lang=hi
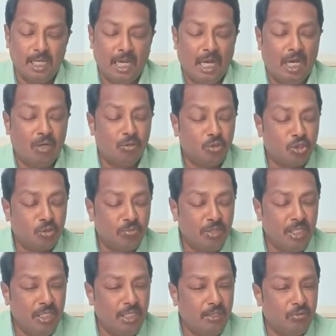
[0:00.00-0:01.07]
और
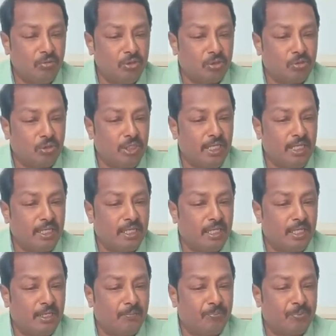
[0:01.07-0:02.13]
उसमें उसको एक
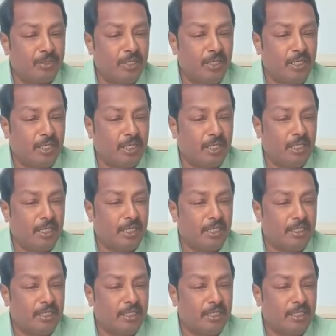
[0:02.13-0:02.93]
एक एक